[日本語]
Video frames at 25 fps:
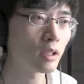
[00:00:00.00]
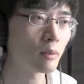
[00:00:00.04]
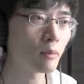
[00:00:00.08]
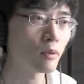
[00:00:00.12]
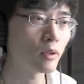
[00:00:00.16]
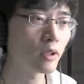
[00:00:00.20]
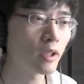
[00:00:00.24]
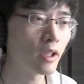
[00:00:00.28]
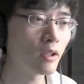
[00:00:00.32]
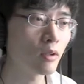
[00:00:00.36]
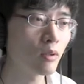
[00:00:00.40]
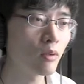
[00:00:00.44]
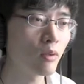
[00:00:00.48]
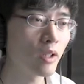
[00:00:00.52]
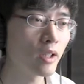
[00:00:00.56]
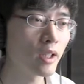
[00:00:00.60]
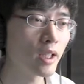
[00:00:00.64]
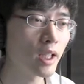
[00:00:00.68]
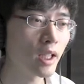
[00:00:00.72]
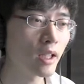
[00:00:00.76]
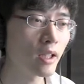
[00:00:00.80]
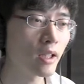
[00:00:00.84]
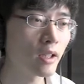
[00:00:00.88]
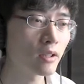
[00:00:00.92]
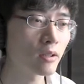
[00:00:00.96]
サボテンを置
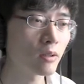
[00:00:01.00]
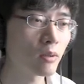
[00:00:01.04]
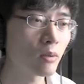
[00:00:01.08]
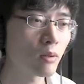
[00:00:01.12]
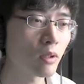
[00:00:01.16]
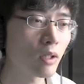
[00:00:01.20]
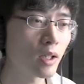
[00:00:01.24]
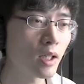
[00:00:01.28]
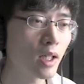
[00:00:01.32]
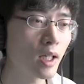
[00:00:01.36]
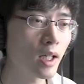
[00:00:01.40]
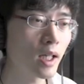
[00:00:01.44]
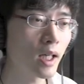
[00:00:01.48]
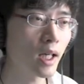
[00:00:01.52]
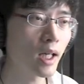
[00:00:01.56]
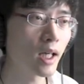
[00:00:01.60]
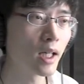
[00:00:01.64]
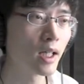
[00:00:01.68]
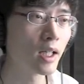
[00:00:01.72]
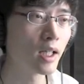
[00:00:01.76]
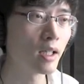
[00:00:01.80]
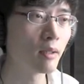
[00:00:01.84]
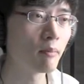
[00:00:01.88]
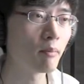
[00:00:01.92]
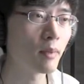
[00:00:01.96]
いたりですと
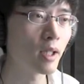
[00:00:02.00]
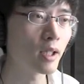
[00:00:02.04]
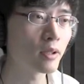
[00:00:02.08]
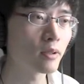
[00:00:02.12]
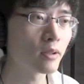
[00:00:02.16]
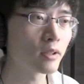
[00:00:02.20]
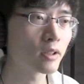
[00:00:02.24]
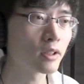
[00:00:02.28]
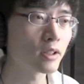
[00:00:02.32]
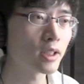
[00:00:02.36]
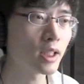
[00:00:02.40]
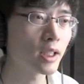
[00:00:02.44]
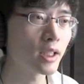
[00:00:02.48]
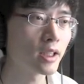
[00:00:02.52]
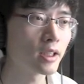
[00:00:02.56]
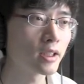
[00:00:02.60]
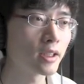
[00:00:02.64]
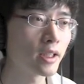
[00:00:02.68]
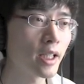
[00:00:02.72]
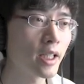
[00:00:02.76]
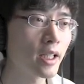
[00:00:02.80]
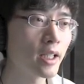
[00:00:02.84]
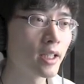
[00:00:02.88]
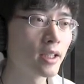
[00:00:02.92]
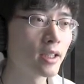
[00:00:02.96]
か、あと砂で
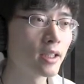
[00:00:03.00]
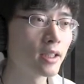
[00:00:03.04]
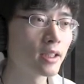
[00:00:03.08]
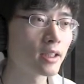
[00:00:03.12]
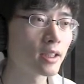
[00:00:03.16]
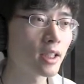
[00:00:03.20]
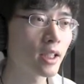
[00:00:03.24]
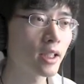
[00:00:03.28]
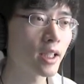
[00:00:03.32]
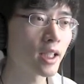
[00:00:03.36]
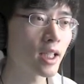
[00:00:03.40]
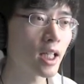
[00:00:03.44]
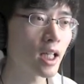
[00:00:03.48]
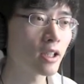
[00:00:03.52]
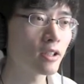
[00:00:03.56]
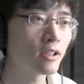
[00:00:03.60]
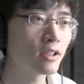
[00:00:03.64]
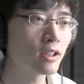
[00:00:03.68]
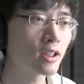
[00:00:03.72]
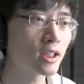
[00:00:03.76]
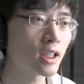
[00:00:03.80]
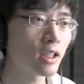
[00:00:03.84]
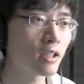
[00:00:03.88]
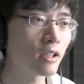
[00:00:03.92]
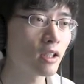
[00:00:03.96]
すね。砂で
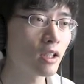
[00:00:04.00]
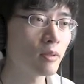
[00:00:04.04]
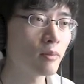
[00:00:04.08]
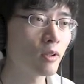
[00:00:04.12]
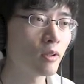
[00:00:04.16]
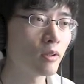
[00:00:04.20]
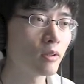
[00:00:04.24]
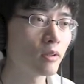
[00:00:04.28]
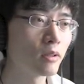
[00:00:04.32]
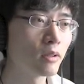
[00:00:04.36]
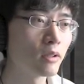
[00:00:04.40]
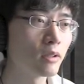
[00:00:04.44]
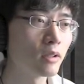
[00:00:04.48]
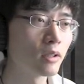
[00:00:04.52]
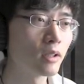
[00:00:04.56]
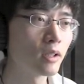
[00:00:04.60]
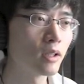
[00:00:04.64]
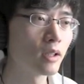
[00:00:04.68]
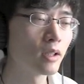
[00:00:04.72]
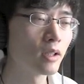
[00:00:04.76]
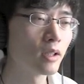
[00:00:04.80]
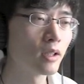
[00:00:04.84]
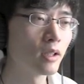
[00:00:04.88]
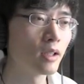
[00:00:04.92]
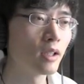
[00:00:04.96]
隠しちゃっても
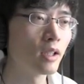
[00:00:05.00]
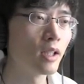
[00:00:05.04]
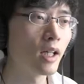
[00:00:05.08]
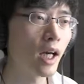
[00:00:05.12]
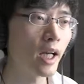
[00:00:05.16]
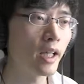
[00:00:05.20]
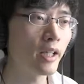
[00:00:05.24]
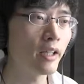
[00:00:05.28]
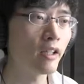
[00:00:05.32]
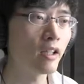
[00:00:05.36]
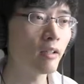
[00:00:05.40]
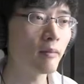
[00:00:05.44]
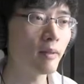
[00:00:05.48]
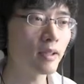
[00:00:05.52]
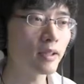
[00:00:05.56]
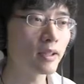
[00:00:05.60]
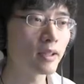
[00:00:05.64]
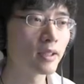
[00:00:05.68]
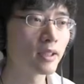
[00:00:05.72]
はいできま